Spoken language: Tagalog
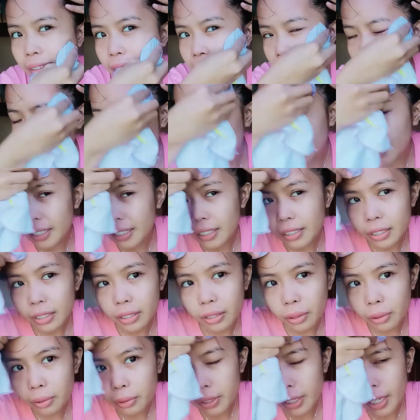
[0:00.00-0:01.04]
guys.
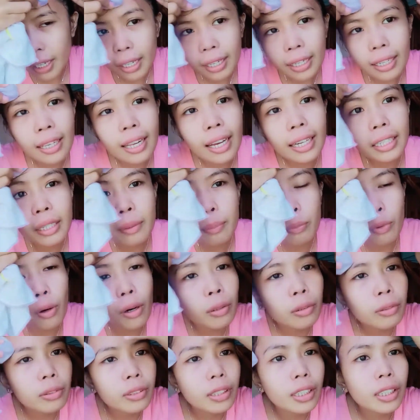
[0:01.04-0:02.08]
So, yan. Lagi po
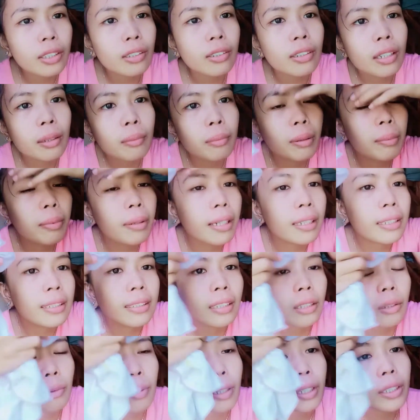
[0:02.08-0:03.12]
akong dito nagbablog sa
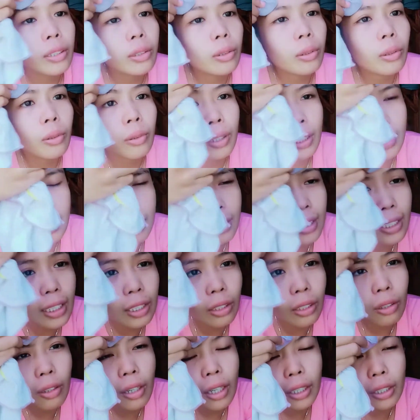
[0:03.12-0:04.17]
kwarto ko kasi dito
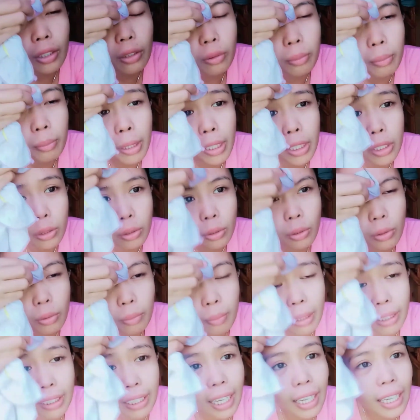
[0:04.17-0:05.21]
lang yung medyo
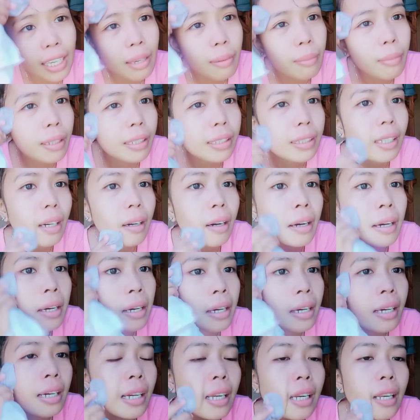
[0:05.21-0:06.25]
matahimik. Sa
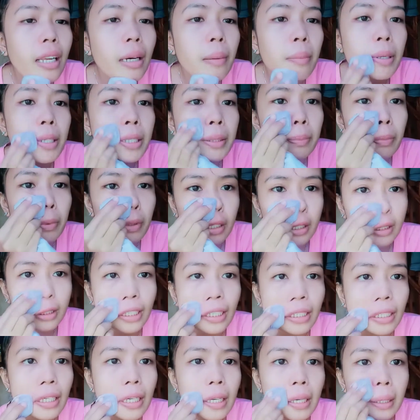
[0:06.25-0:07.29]
labas po
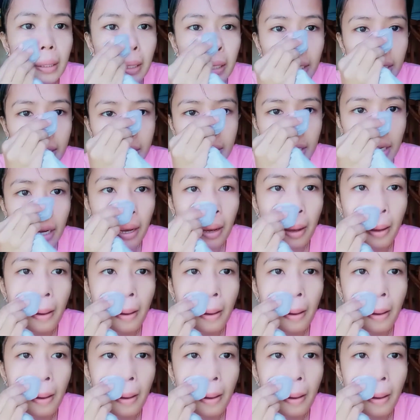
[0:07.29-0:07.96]
isang ingay niya.